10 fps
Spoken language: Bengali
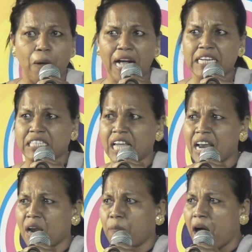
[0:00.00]

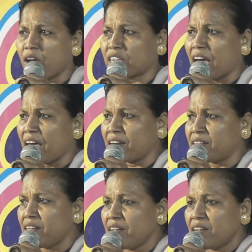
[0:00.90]
পাকিস্তান আর ভারতের
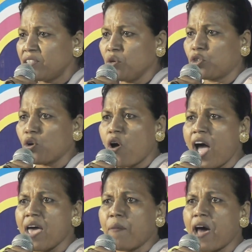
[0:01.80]
যুদ্ধ
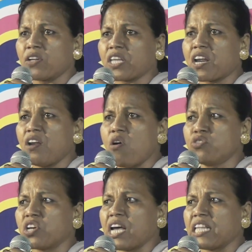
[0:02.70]
হয় ভারতের
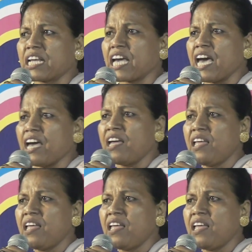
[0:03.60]
নৌসেনাদেরকে